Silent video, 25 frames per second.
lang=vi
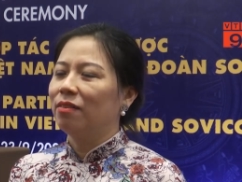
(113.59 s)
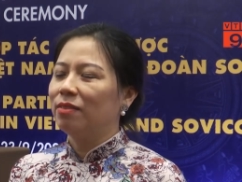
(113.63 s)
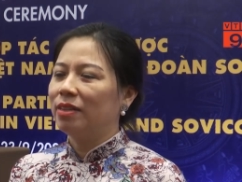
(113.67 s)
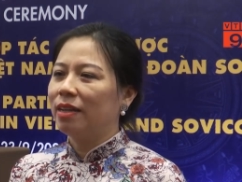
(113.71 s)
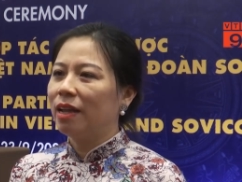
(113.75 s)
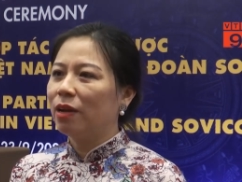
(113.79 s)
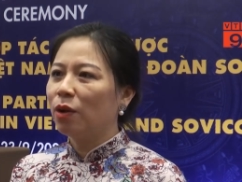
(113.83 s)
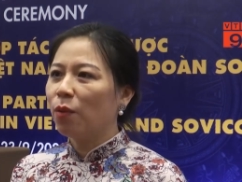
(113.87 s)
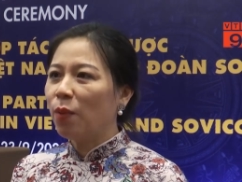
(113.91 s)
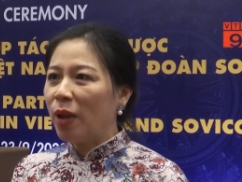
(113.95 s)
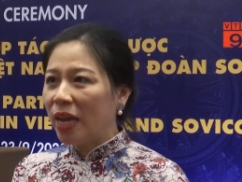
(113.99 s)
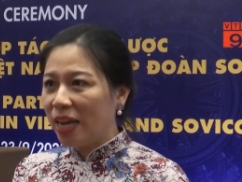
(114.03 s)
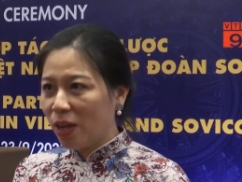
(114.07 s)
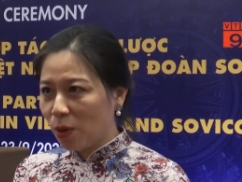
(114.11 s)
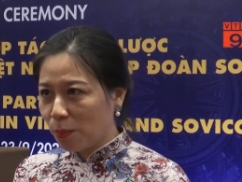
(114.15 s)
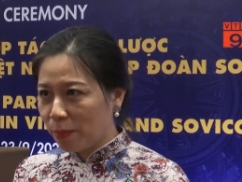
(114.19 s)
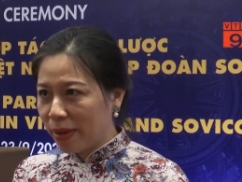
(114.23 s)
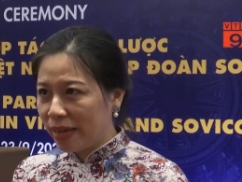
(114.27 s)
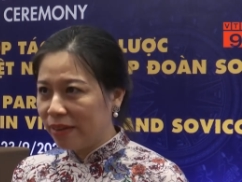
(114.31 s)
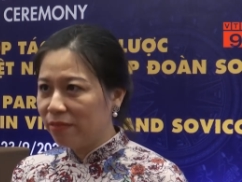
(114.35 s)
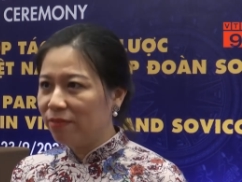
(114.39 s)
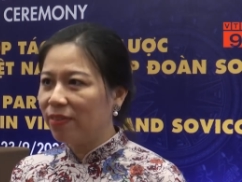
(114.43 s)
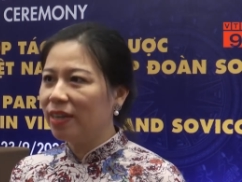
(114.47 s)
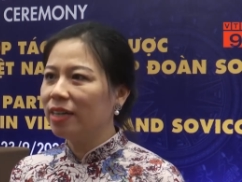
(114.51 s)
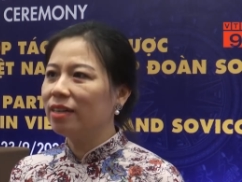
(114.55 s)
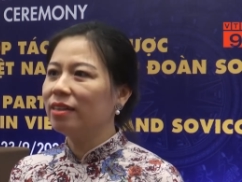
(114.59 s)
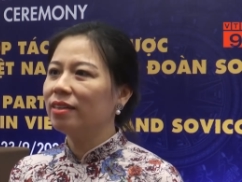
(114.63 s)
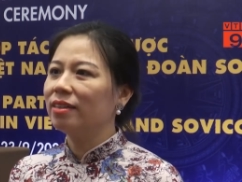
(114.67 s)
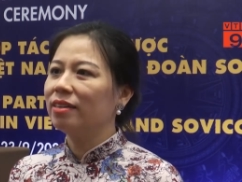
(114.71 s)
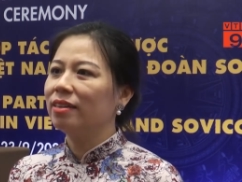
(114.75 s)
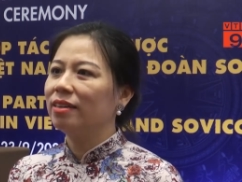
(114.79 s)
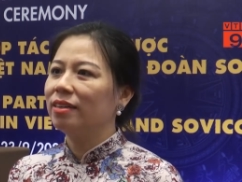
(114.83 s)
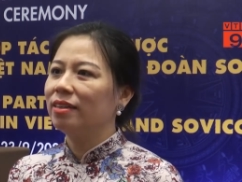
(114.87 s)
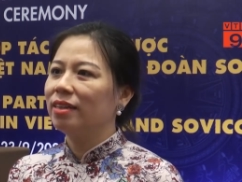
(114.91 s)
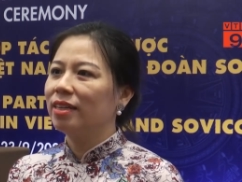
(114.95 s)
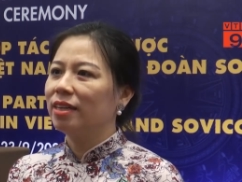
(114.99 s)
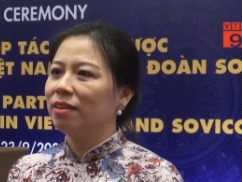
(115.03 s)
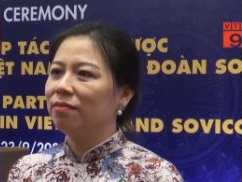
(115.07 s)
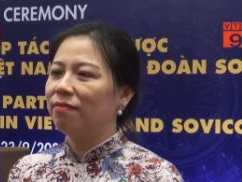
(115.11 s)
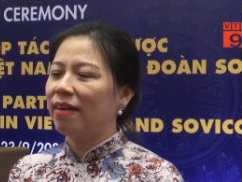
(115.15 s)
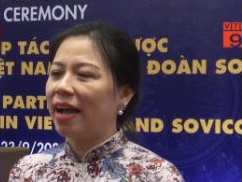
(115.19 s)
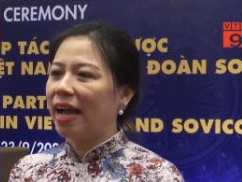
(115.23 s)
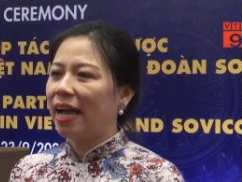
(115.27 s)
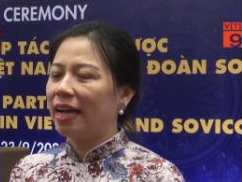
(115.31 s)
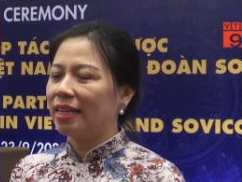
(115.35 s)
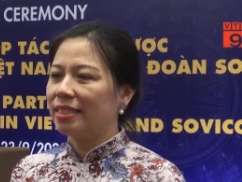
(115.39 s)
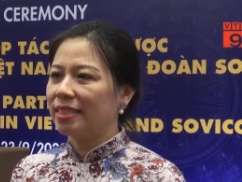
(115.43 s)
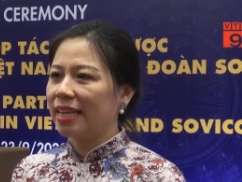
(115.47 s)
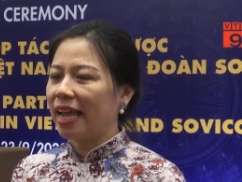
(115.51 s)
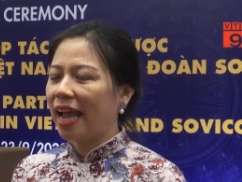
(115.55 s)
những nguyên liệu bền vững
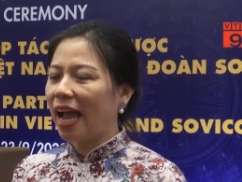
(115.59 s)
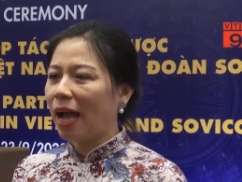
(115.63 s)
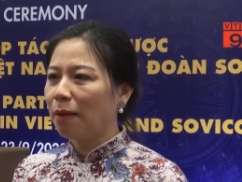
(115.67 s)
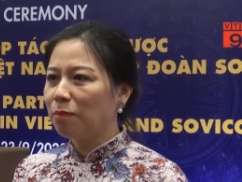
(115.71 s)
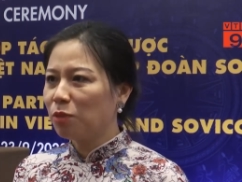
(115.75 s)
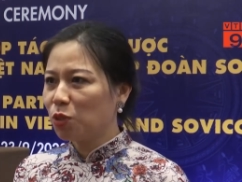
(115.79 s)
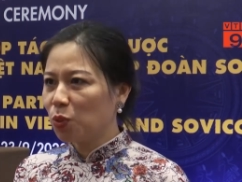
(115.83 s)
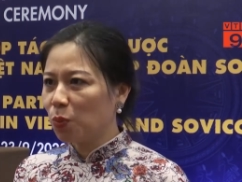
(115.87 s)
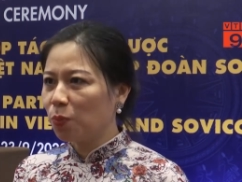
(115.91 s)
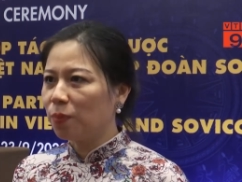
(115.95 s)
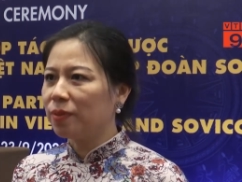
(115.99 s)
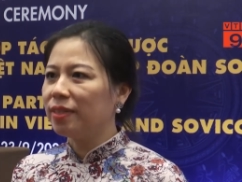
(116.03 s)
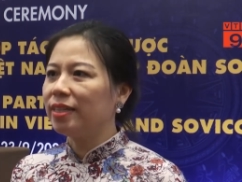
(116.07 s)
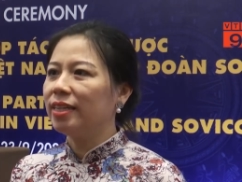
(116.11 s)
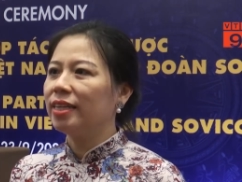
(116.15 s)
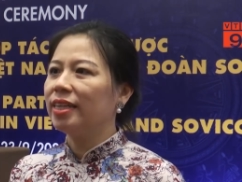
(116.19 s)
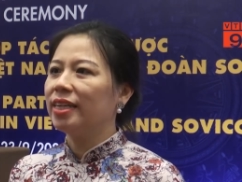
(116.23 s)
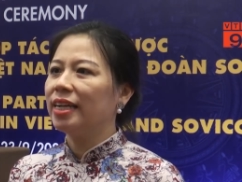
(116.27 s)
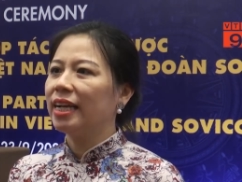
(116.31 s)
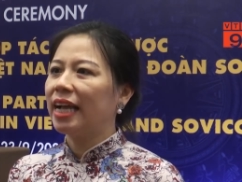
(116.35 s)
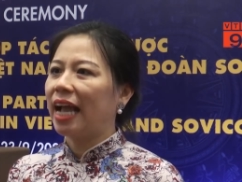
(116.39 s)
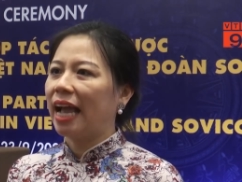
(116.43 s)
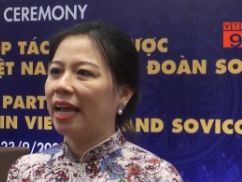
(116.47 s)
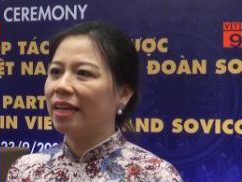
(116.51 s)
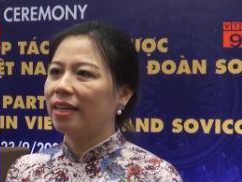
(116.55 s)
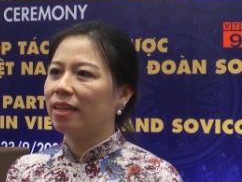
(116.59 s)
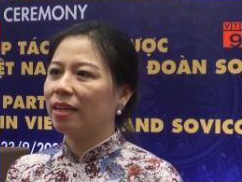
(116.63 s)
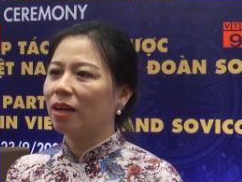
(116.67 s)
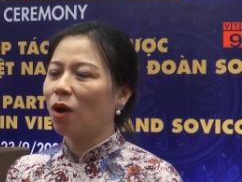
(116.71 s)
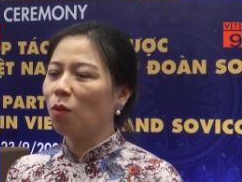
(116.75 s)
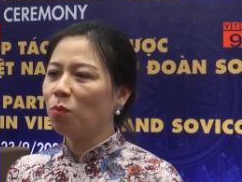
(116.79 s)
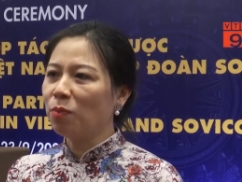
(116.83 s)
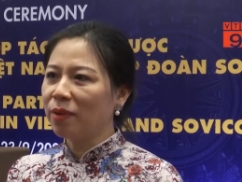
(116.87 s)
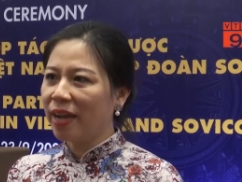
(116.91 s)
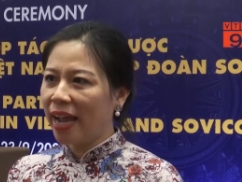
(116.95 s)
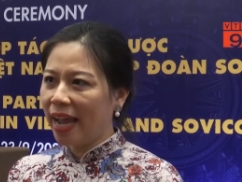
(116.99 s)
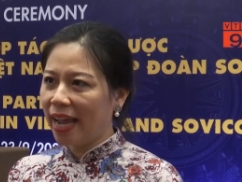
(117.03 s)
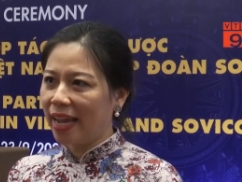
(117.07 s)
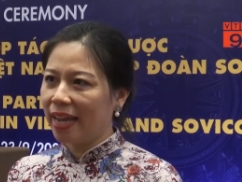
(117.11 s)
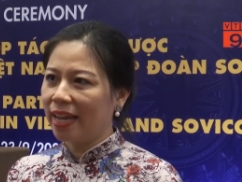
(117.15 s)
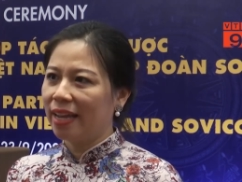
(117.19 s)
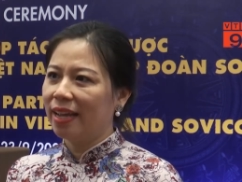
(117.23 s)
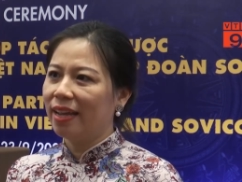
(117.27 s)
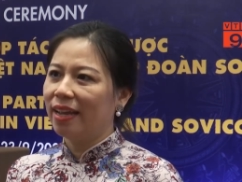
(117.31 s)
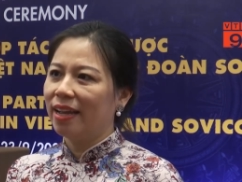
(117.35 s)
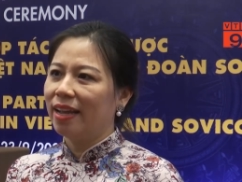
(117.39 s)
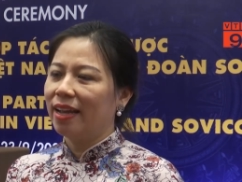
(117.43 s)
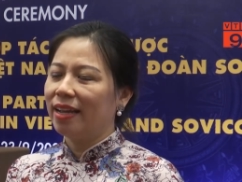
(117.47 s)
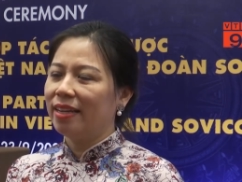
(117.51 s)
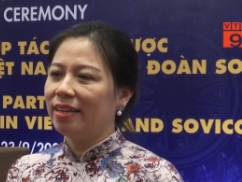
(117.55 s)
và sẽ áp dụng những cái công nghệ
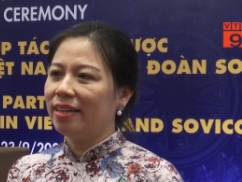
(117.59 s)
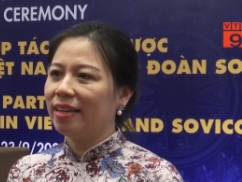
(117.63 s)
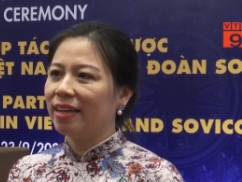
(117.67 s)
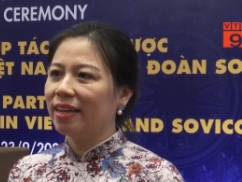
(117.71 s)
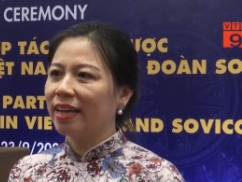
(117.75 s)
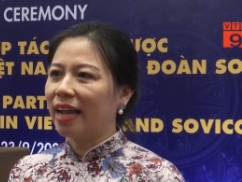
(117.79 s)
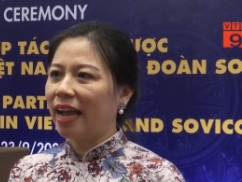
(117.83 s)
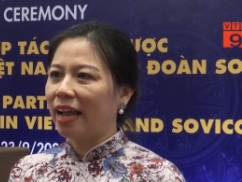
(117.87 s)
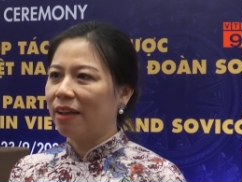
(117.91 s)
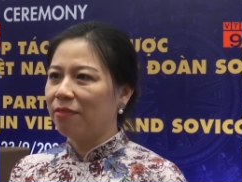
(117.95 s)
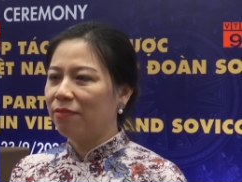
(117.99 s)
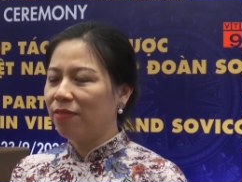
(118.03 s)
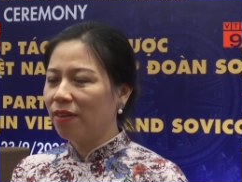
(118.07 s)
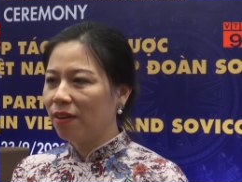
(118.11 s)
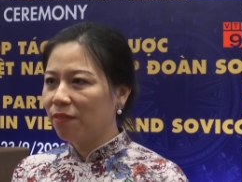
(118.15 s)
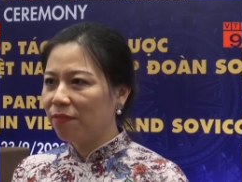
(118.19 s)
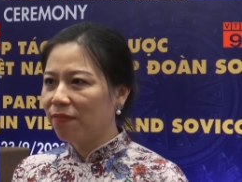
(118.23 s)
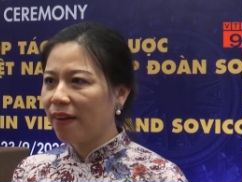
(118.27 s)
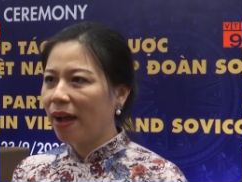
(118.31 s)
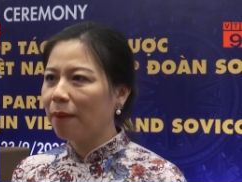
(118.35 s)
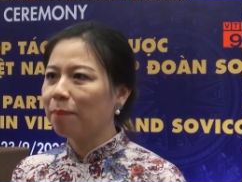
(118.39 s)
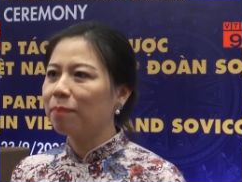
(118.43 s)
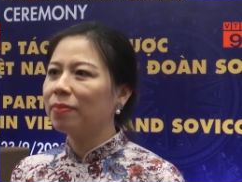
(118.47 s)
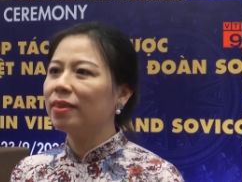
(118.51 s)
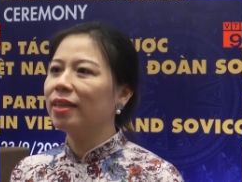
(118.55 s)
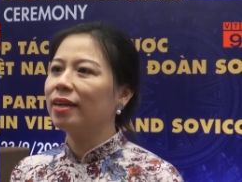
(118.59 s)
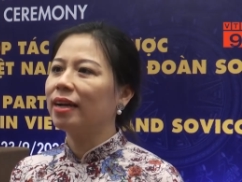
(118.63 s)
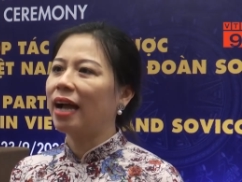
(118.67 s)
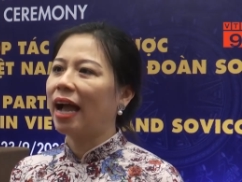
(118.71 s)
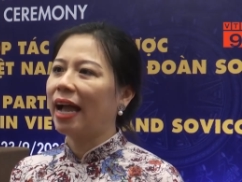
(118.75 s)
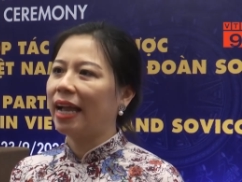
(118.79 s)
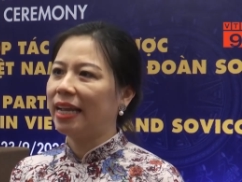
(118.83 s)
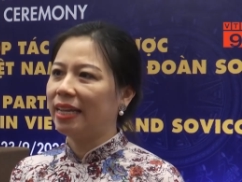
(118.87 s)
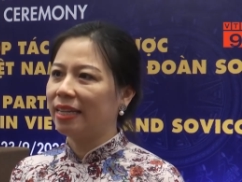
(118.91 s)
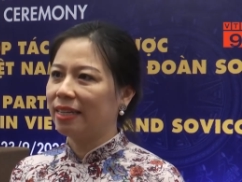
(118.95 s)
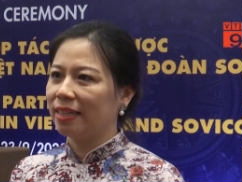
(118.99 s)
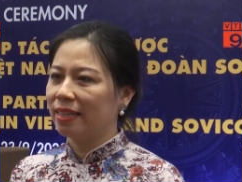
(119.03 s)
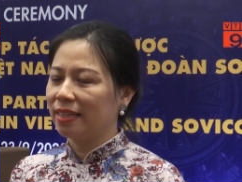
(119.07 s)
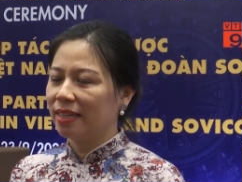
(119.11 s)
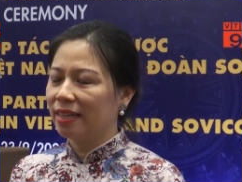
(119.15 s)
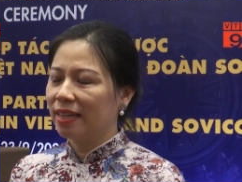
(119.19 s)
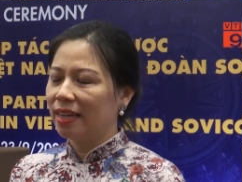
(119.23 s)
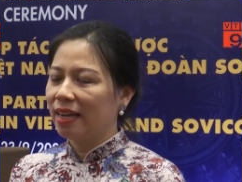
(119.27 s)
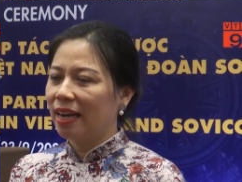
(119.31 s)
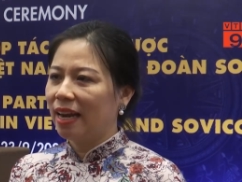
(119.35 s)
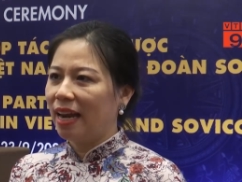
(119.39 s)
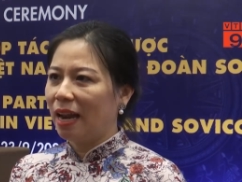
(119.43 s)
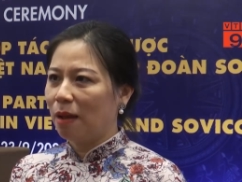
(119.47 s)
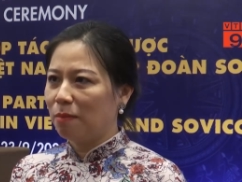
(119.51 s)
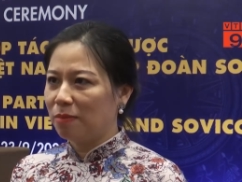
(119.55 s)
những cái phương pháp thực hành
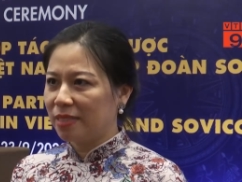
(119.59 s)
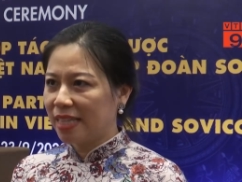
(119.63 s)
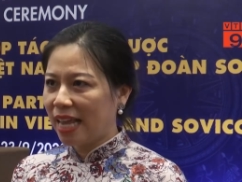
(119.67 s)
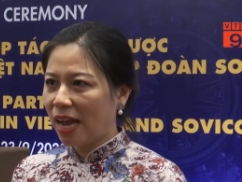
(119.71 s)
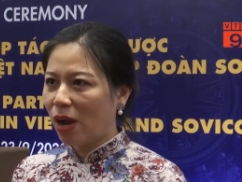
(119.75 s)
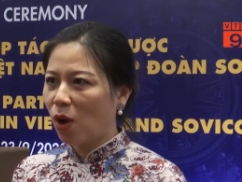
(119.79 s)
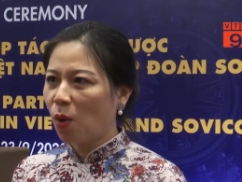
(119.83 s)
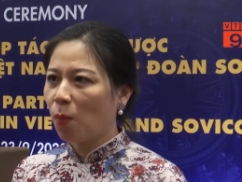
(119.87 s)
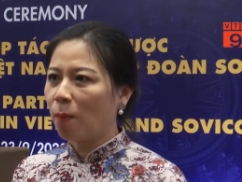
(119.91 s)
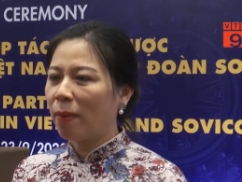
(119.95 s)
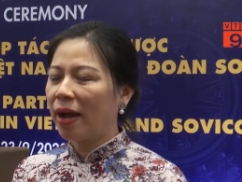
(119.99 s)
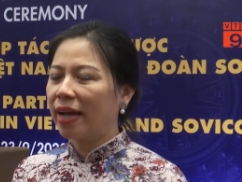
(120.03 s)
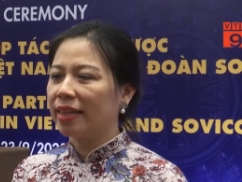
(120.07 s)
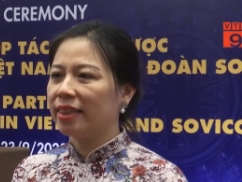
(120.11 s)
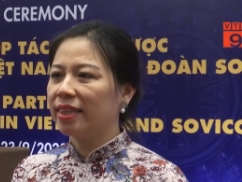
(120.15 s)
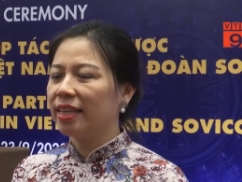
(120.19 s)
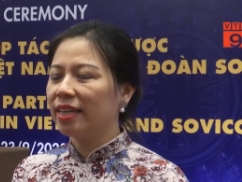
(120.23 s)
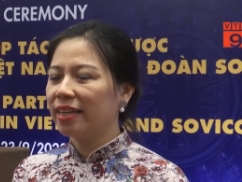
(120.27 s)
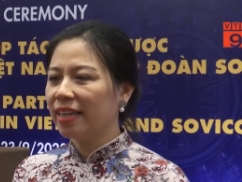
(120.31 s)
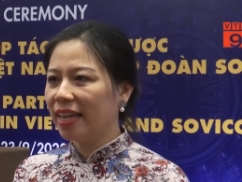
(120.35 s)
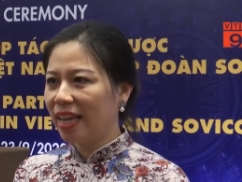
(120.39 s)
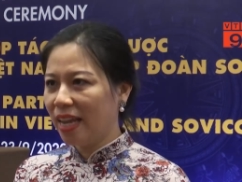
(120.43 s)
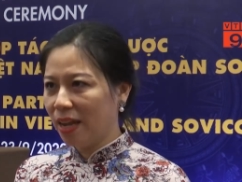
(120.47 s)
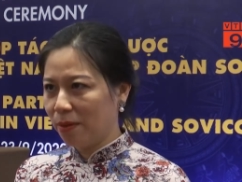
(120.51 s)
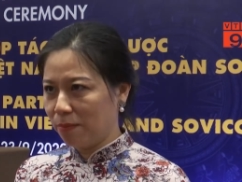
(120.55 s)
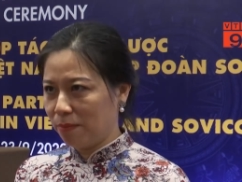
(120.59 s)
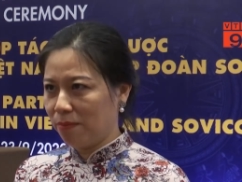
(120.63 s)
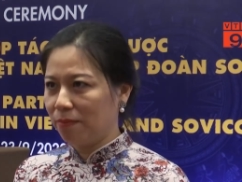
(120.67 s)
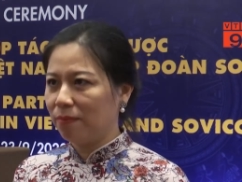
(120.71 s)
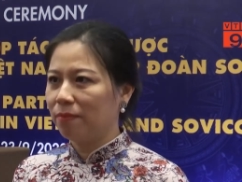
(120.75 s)
làm sao mà tiết kiệm